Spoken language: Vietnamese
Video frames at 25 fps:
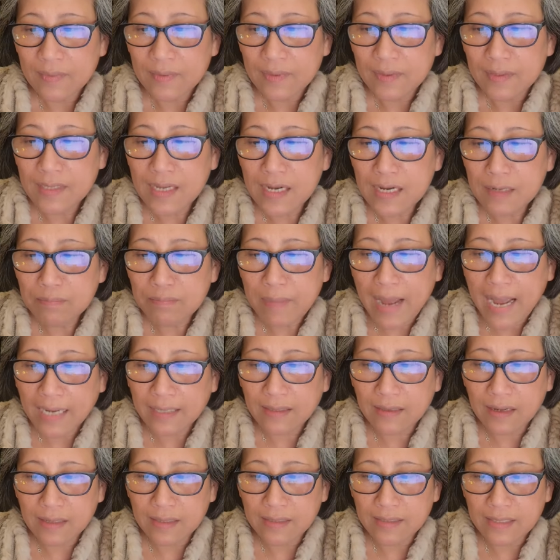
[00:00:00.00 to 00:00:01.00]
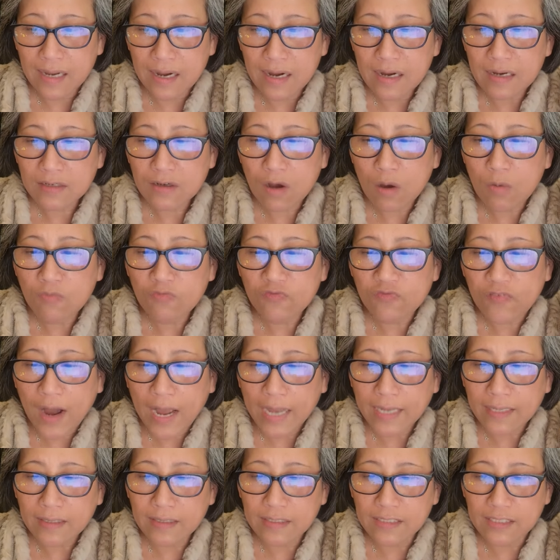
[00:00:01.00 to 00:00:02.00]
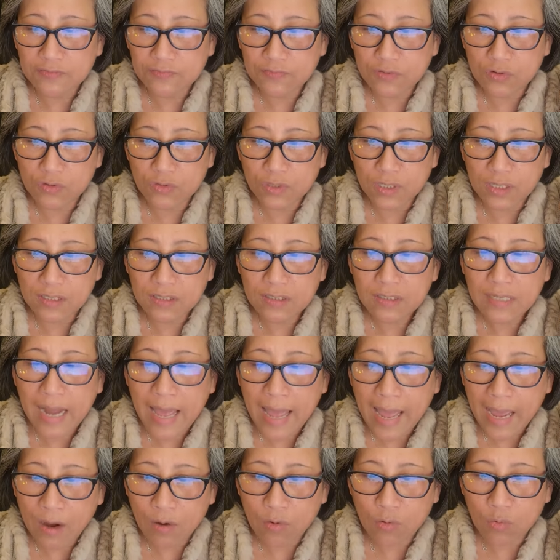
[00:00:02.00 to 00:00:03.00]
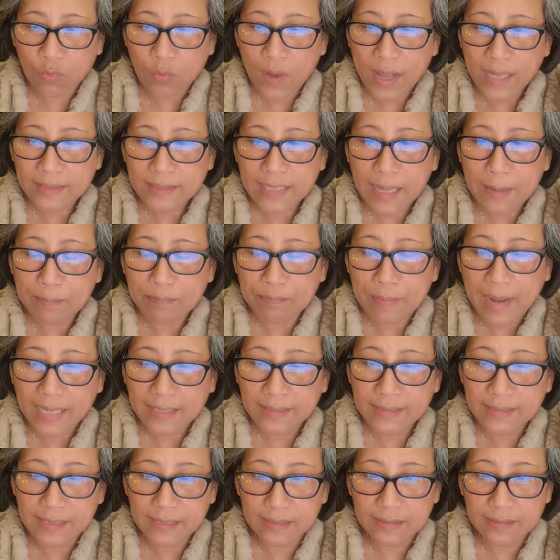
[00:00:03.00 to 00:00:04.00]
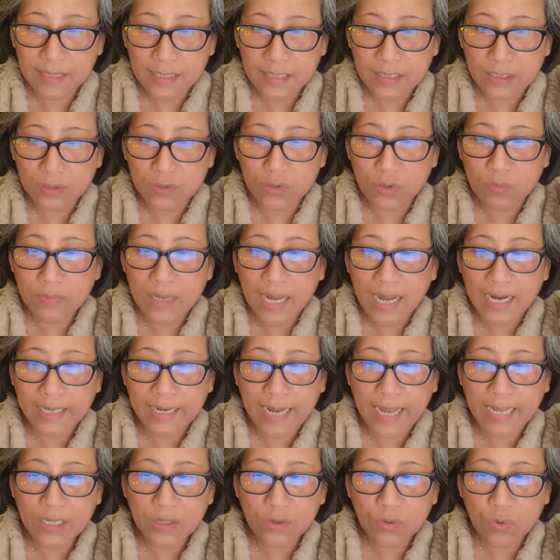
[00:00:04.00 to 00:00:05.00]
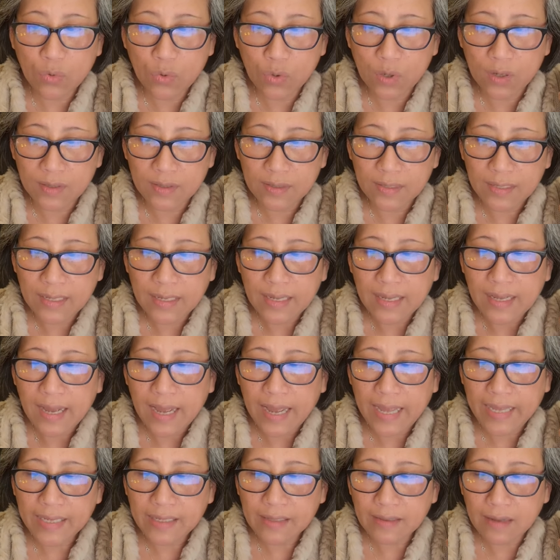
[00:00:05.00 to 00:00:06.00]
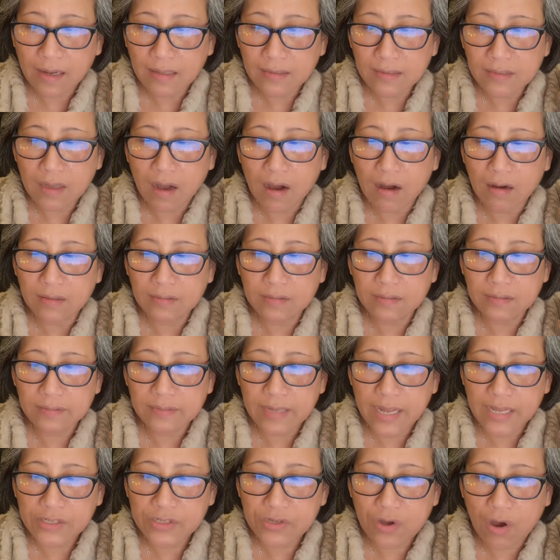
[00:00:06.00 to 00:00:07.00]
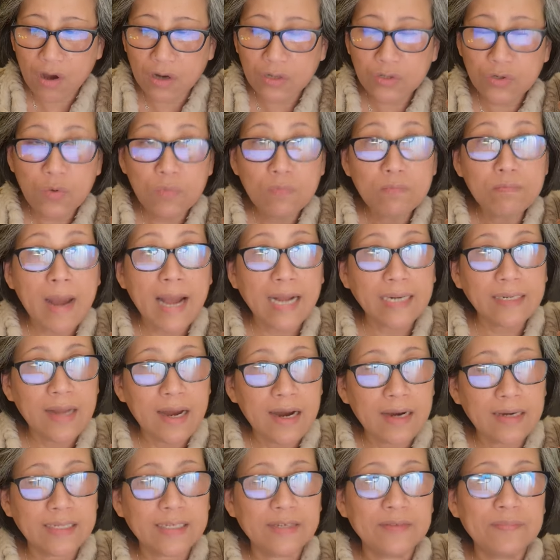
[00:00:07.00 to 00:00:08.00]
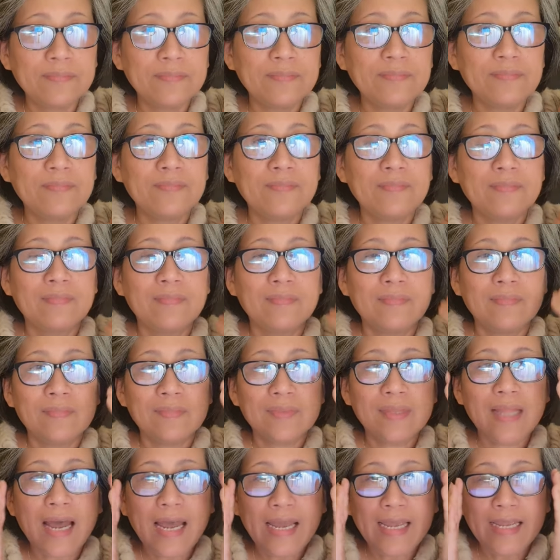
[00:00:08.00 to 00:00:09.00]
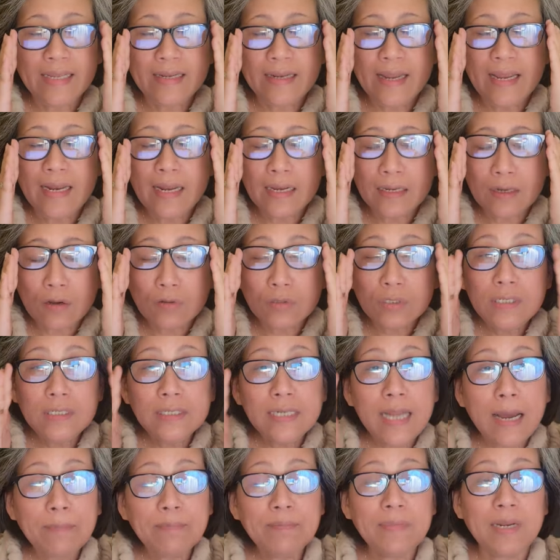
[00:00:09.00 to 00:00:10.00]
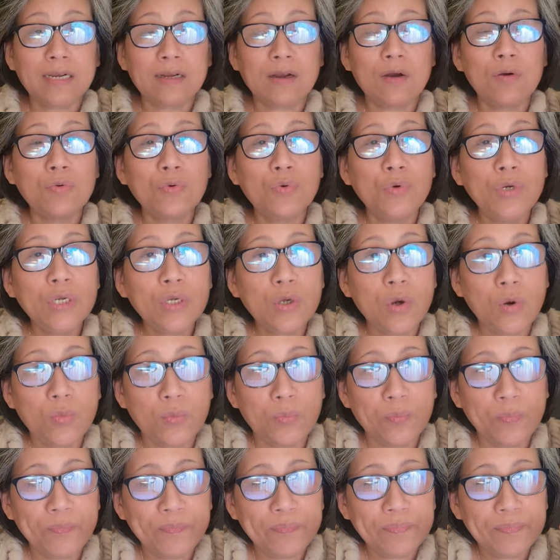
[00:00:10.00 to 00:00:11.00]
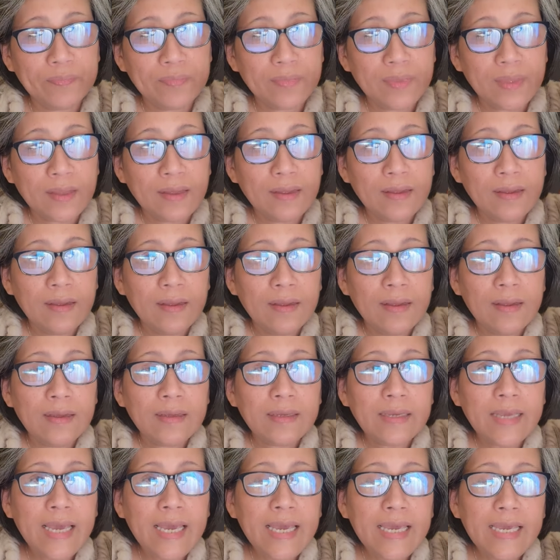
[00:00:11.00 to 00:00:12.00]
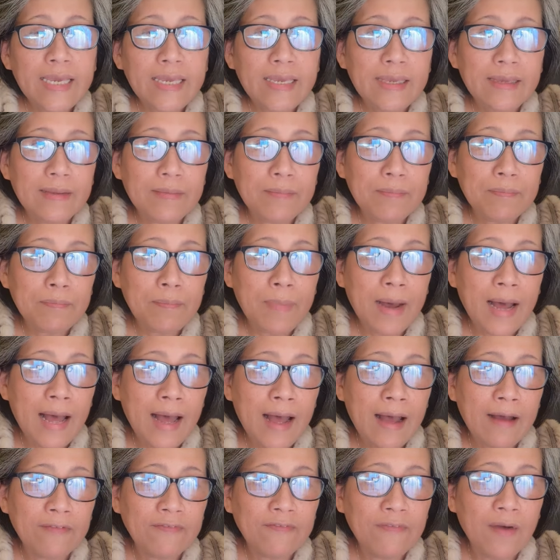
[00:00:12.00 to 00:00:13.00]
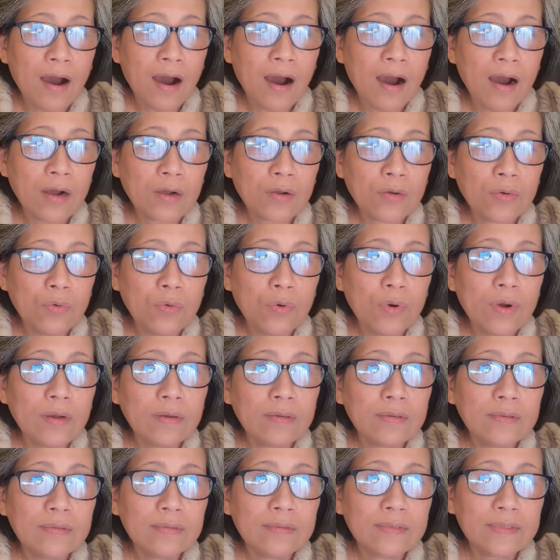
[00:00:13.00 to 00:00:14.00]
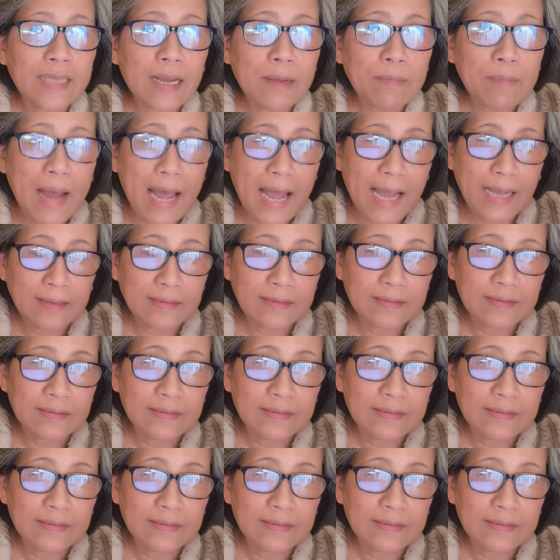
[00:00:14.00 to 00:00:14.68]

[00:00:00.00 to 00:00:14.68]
nhưng bạn cần nhớ không phải người phụ nữ nào quan tâm bạn nhiệt tình cũng là gái cua hãy cẩn thận để chọn đúng bạn đời đây đây là câu thứ năm là câu cuối cùng khi mà vợ của các bạn